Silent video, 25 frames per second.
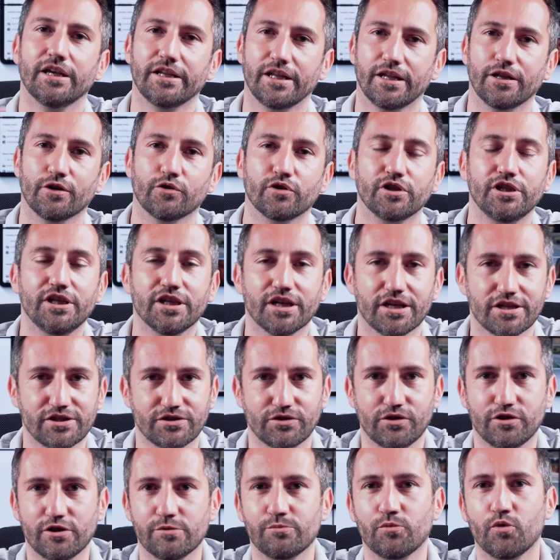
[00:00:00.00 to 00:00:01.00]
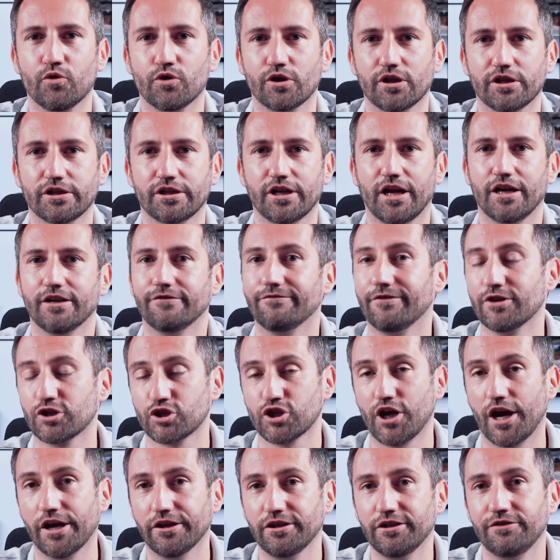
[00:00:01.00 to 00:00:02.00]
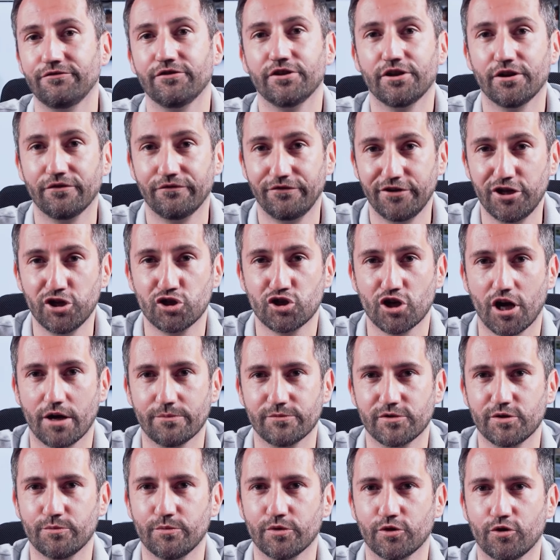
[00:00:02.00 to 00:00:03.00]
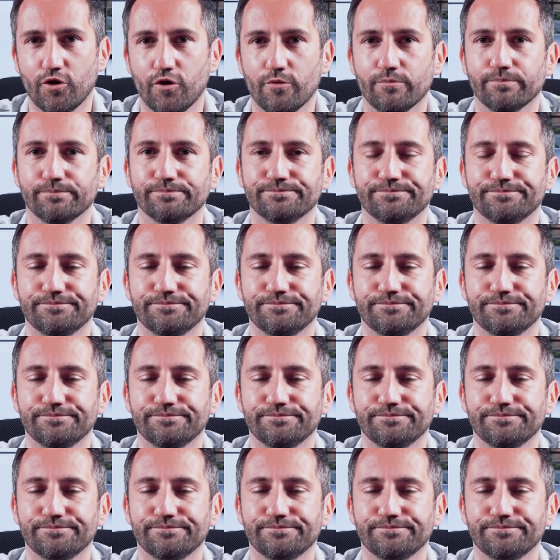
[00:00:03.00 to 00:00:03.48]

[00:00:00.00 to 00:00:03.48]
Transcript: denn auch hier hast du die Möglichkeit, wahrscheinlich wieder ein Feature abzubekommen.